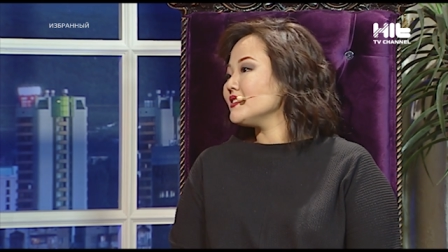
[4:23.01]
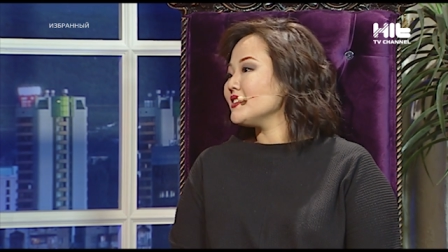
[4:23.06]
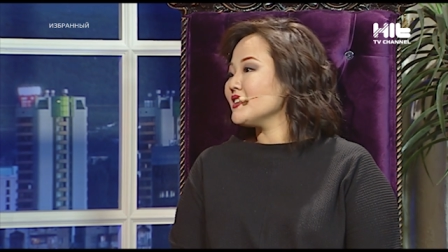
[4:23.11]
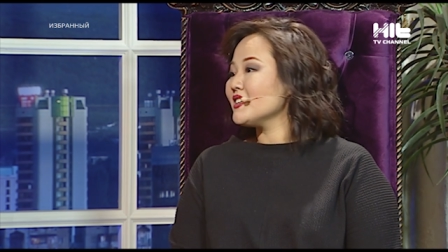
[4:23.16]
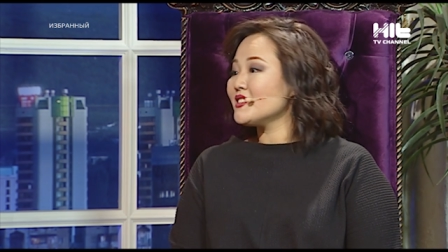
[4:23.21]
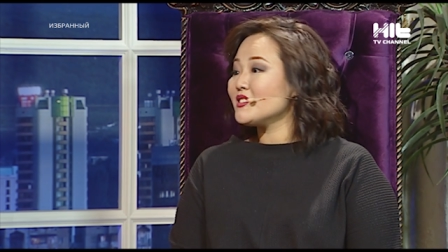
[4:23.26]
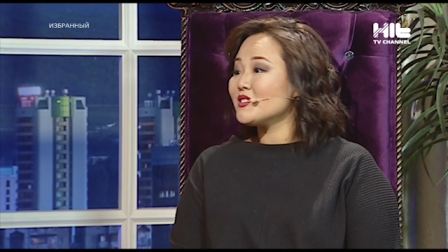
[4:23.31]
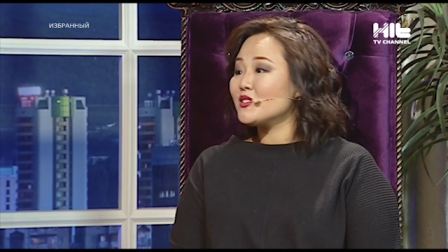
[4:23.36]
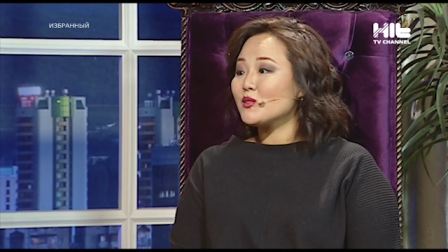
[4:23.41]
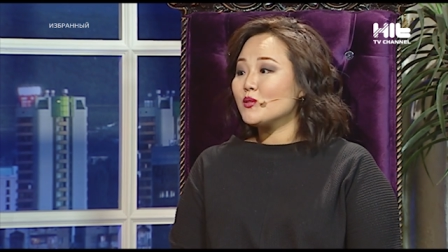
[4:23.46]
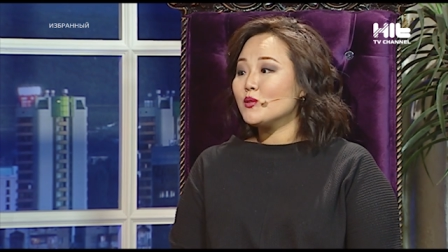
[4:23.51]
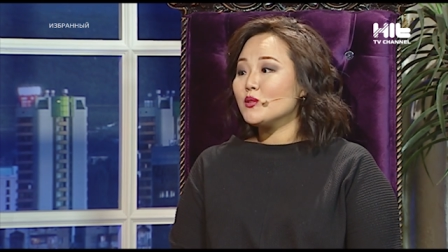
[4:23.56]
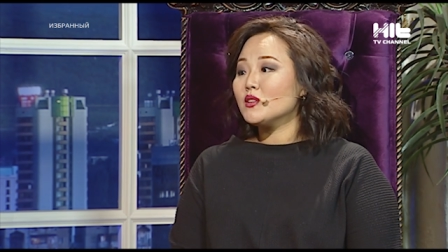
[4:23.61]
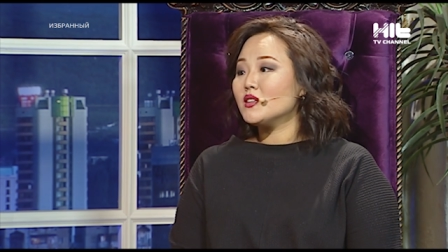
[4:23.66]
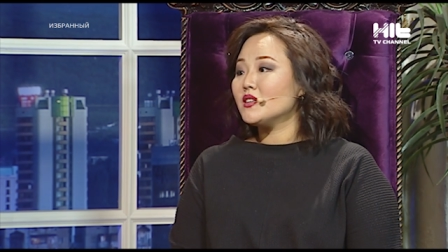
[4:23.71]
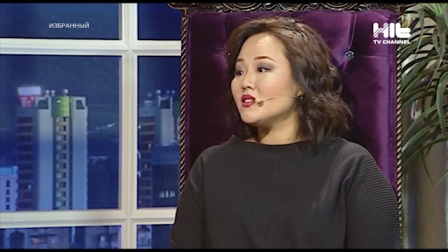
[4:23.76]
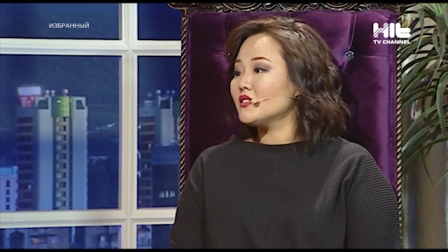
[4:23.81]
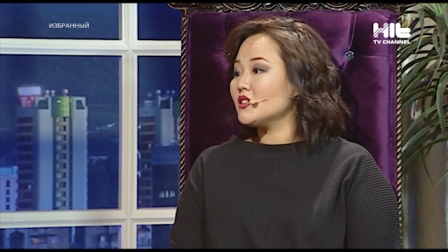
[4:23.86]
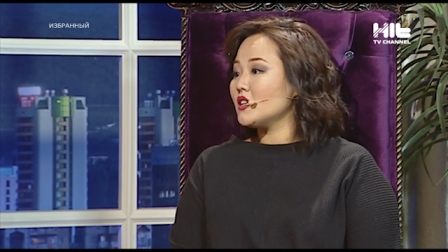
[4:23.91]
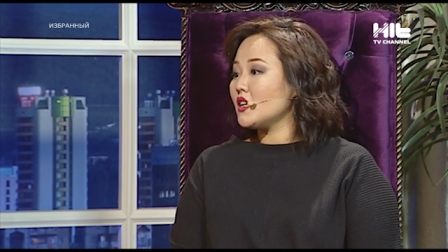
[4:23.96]
ни
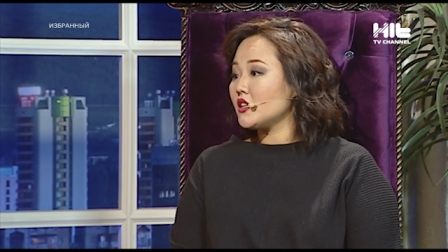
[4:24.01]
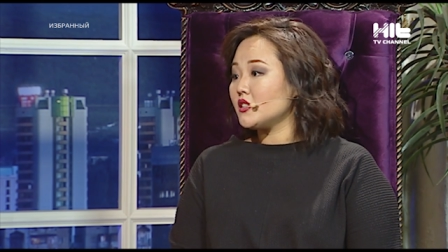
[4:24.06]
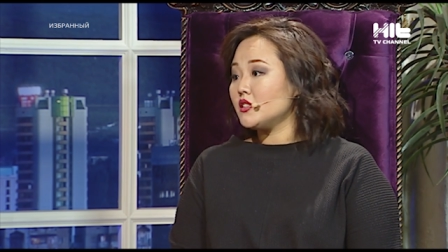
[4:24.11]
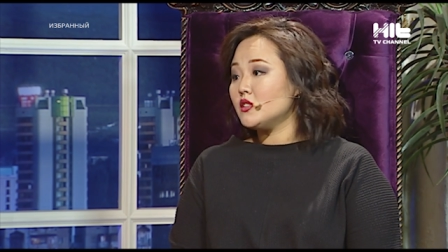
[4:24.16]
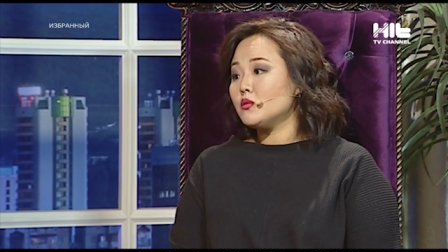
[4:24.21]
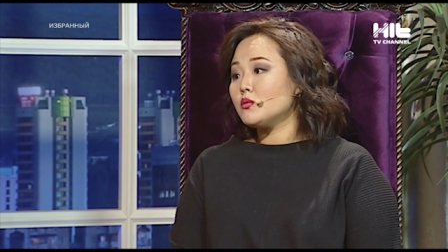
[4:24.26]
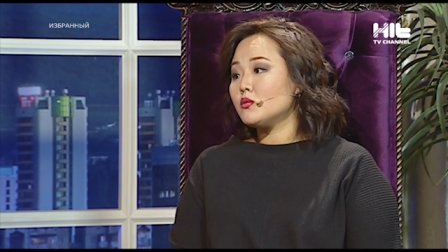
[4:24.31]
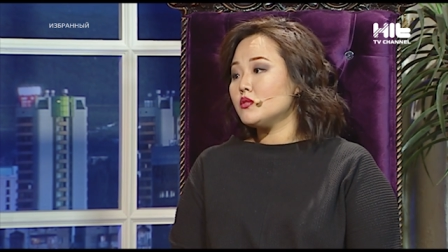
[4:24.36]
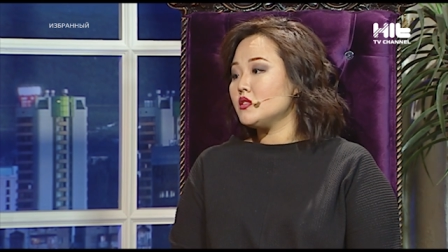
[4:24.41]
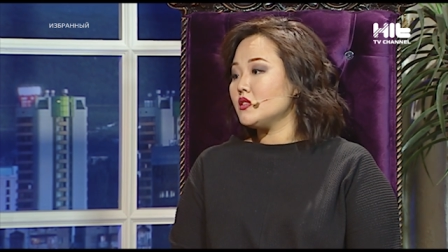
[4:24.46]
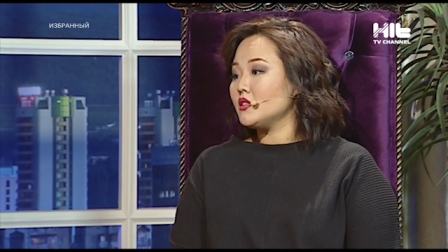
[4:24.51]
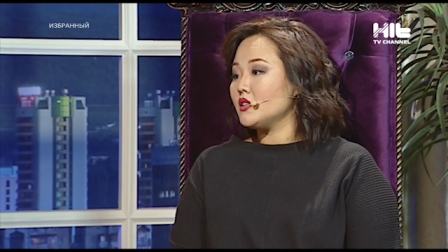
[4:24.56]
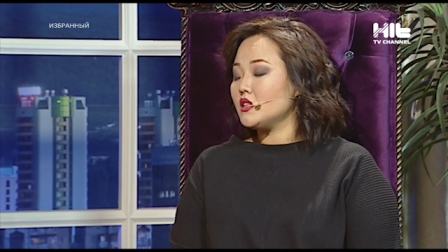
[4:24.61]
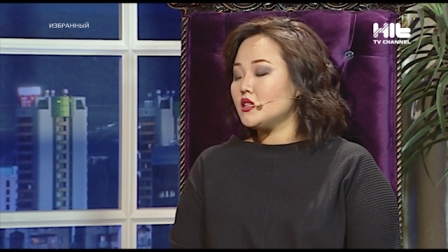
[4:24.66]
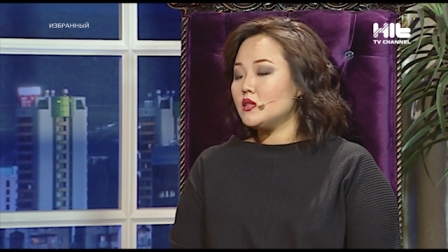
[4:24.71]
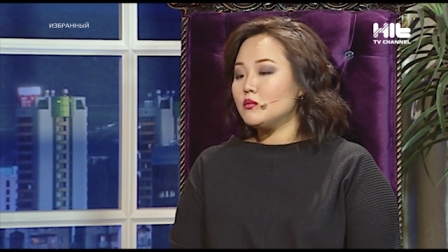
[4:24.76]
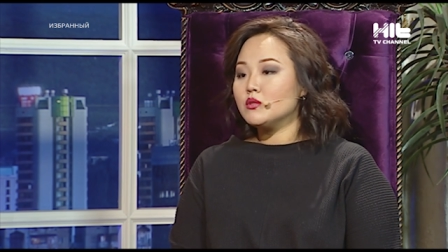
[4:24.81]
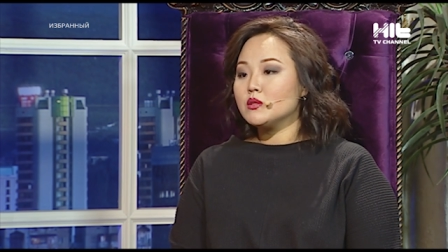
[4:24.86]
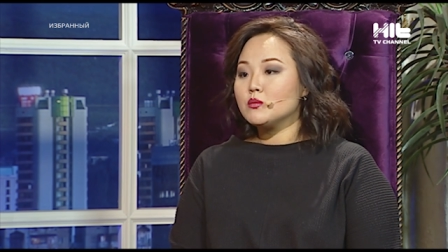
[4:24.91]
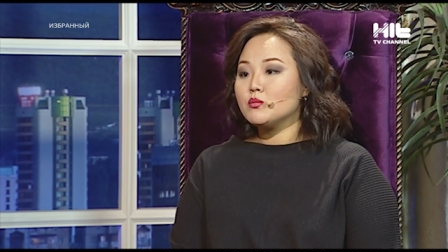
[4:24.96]
астрологом, как ни крути,
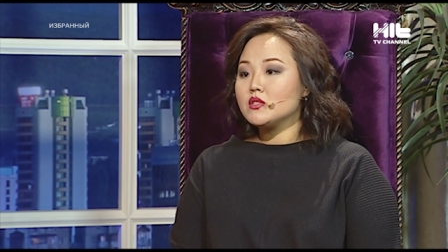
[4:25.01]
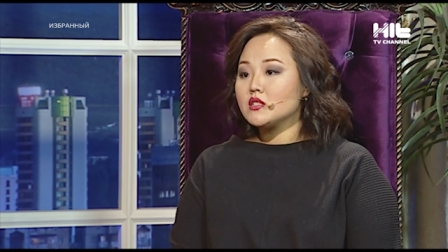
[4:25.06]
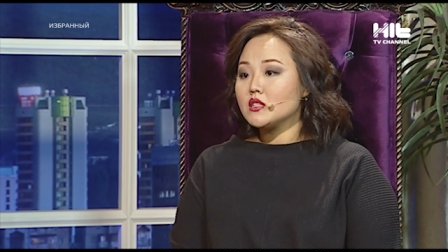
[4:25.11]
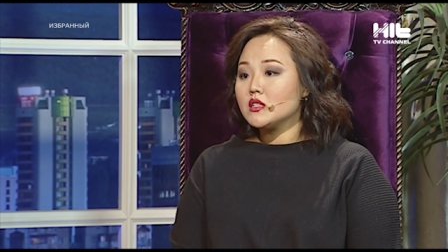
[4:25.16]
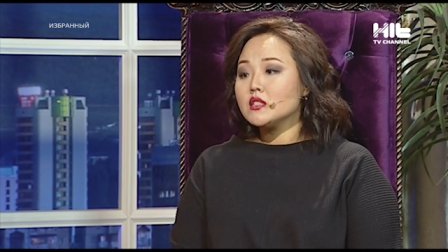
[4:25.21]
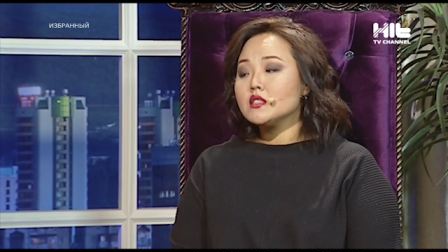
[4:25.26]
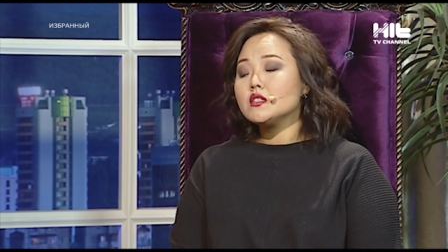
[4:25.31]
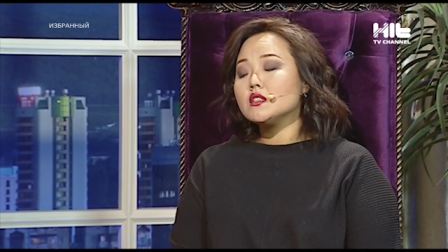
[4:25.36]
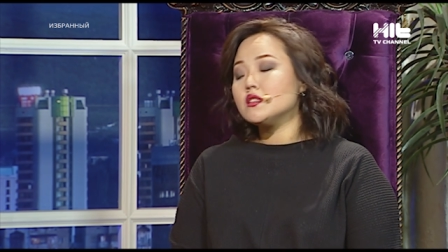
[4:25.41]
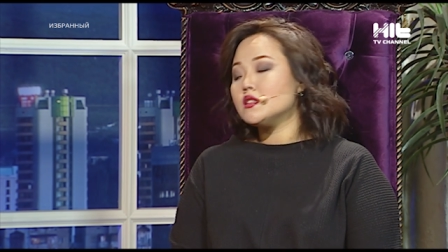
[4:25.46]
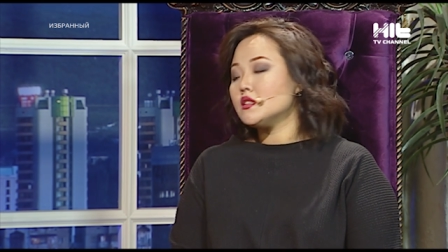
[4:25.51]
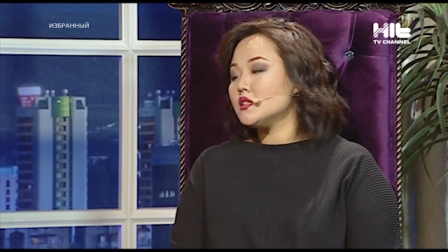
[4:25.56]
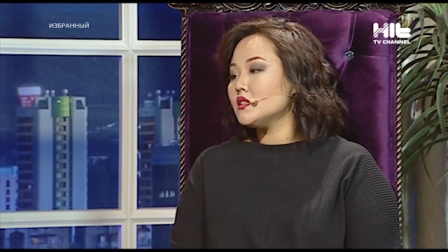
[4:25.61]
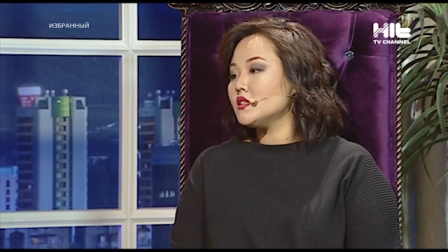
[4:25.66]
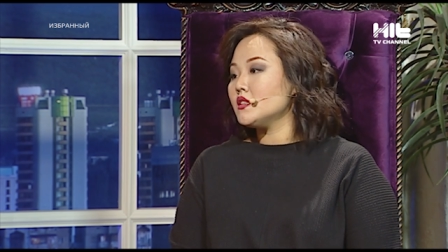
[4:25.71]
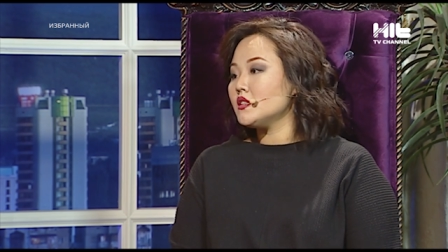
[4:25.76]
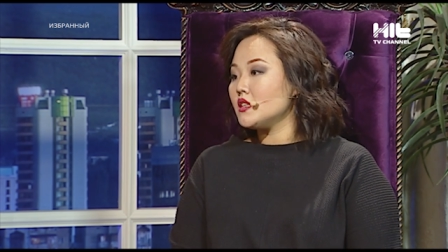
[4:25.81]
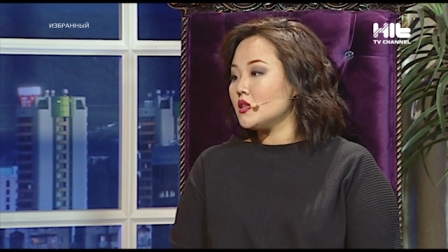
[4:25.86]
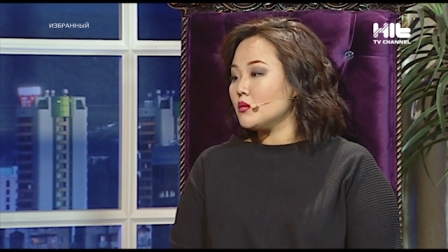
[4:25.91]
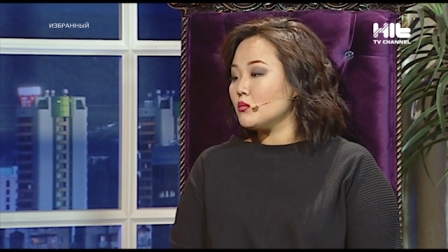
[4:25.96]
какие бы специалисты
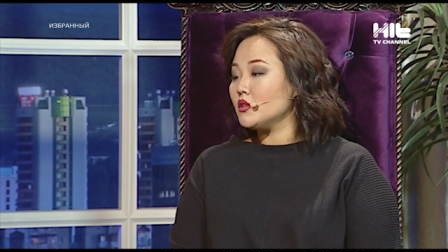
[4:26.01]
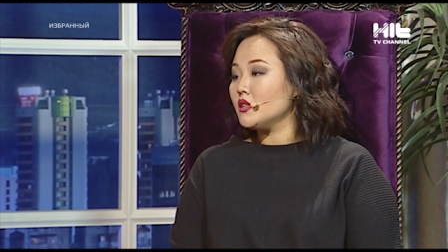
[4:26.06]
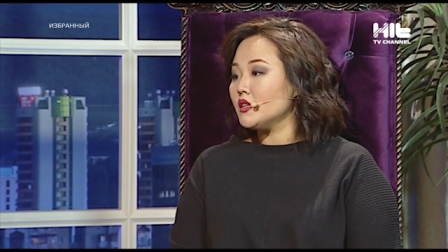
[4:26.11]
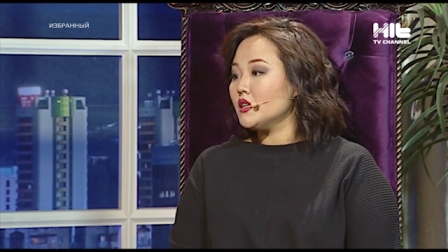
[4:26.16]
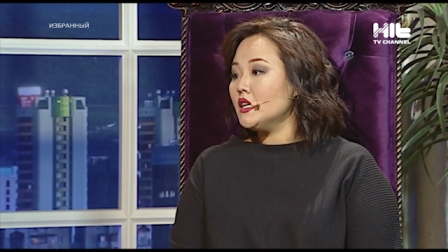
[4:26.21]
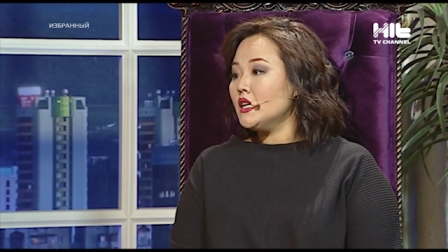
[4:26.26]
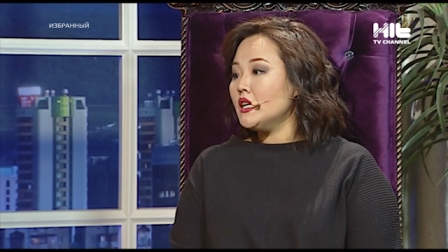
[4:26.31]
сильные не были.